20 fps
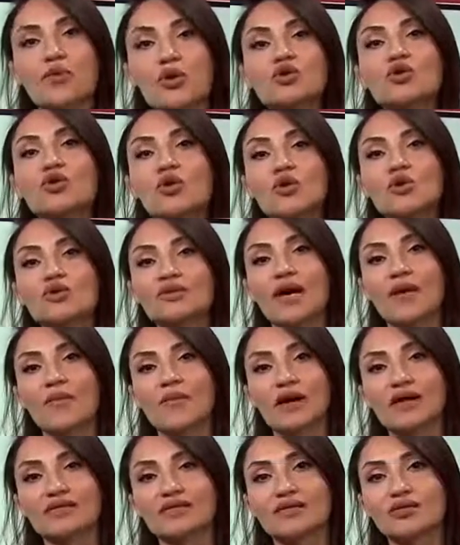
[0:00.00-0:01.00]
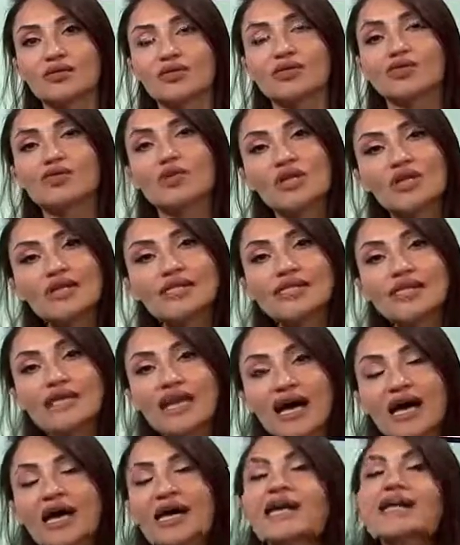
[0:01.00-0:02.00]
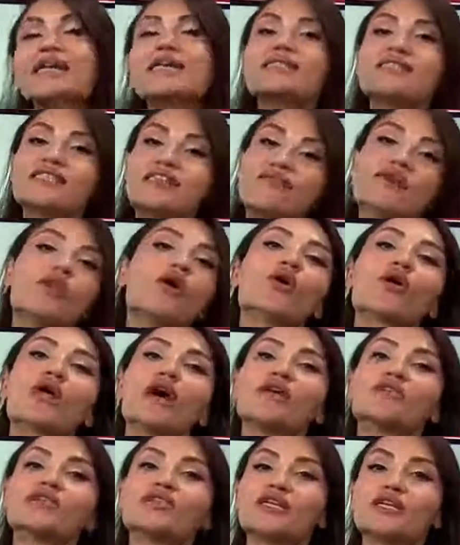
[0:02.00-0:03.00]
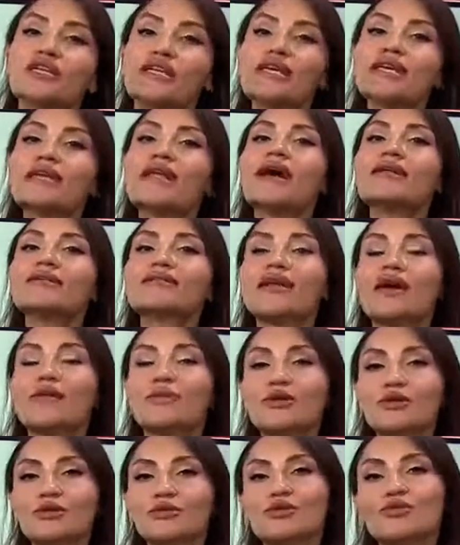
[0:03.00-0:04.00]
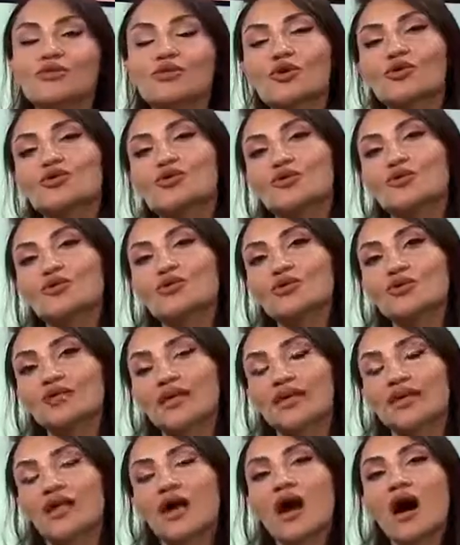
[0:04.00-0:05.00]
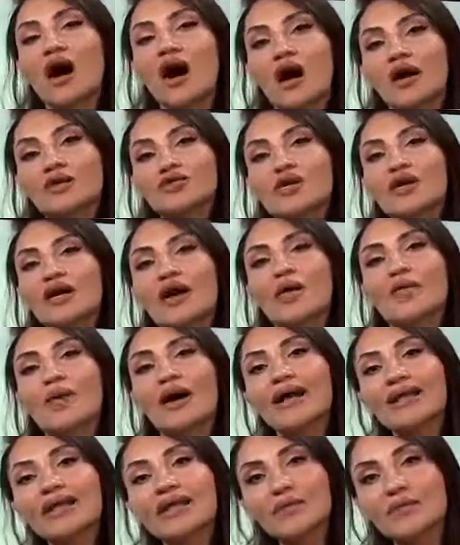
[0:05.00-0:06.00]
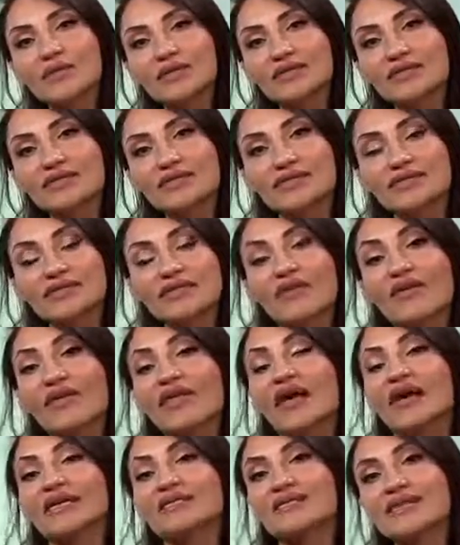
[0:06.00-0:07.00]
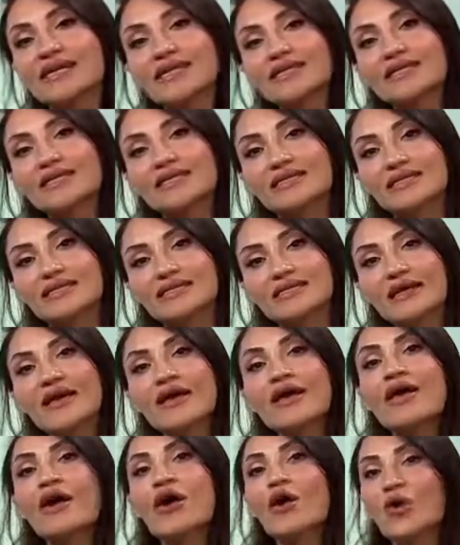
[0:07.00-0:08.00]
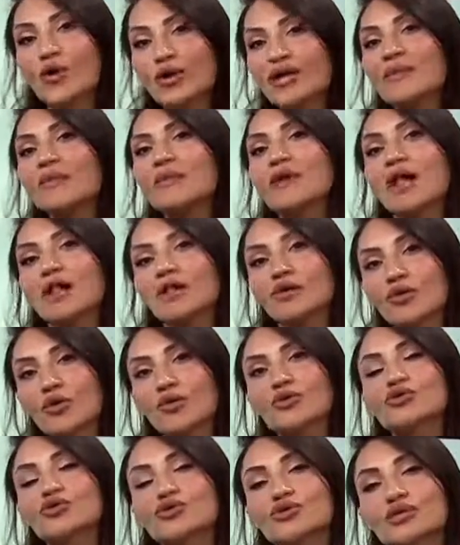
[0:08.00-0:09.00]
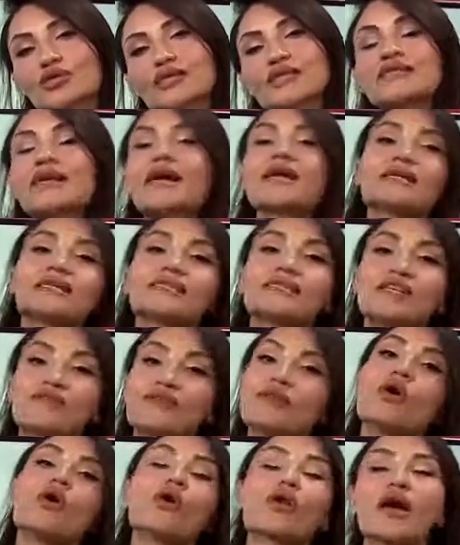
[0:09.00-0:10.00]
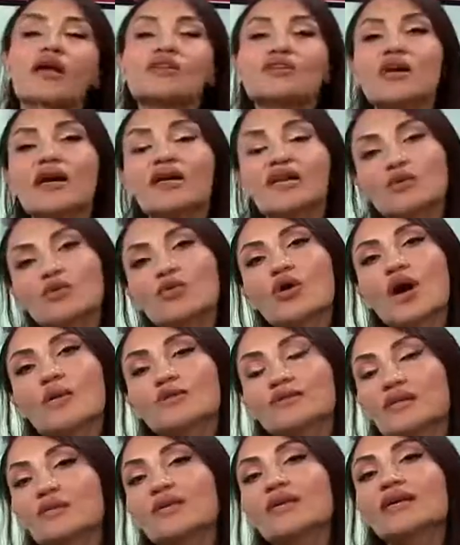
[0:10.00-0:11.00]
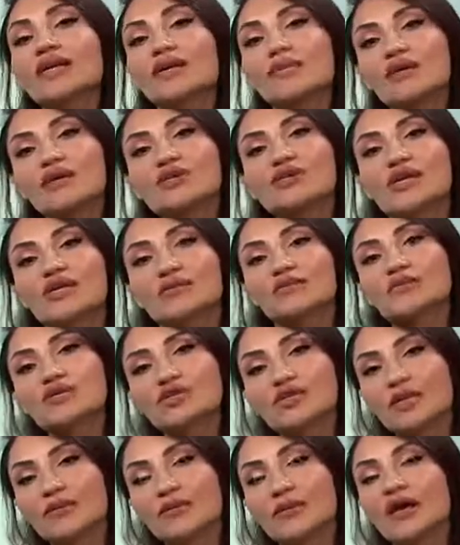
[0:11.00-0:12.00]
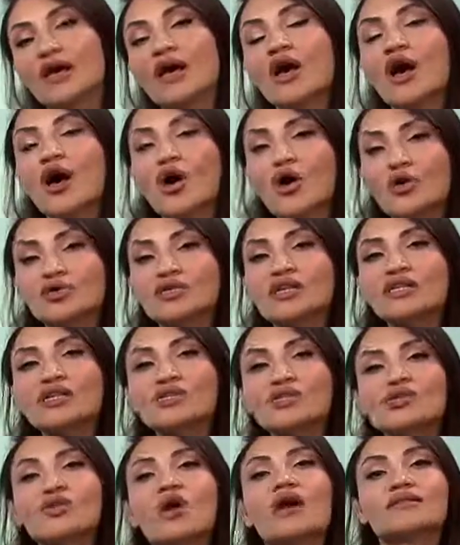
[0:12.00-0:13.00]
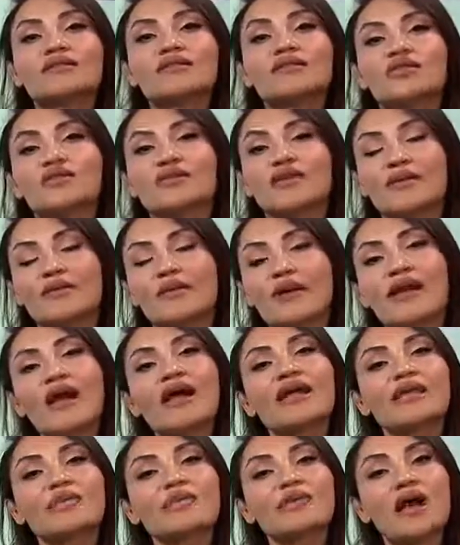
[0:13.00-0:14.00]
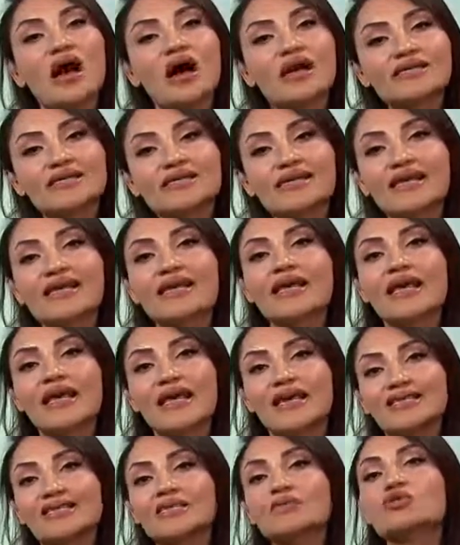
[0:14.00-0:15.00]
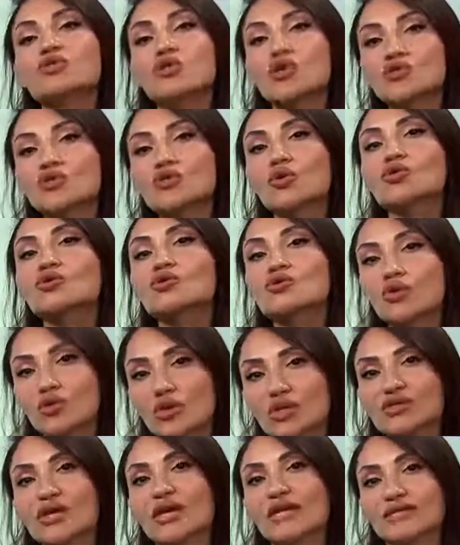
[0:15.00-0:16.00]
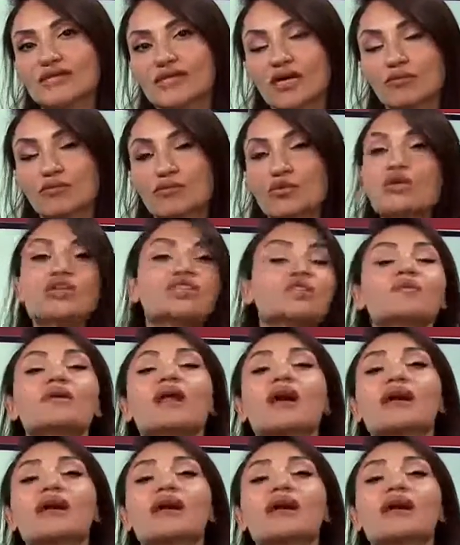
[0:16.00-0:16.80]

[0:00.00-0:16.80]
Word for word: protokolünden bahsediyoruz. Dolayısıyla sivil öğrencileri ilgilendiren bir durum söz konusu değil. Ancak haber yapıldığında ve lanse edildiğinde öyle bir algı oluştu ki sanki sivil öğrenciler de bu kapsama girebilecekmiş gibi. Öncelikle şunun altını çizelim. Eğer ki bir askeri eğitim söz konusu olacaksa, bu kişi